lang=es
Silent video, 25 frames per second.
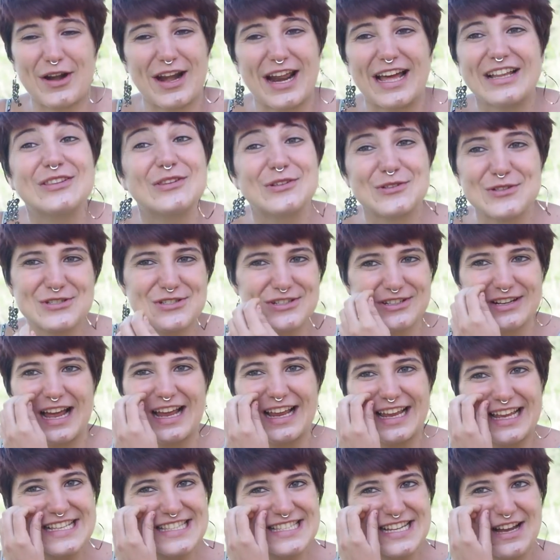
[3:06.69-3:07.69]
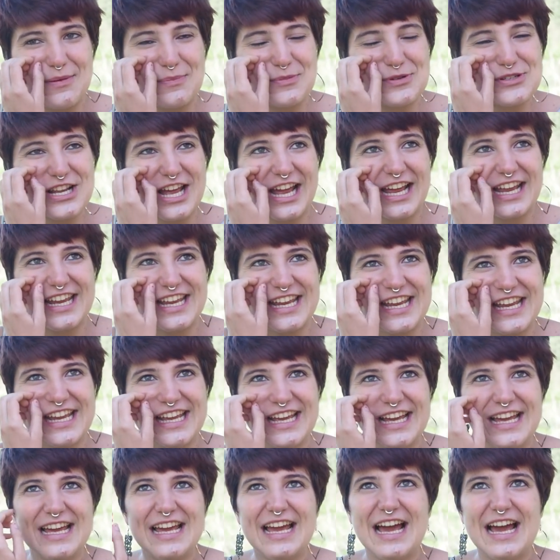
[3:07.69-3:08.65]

ratos que echábamos ahí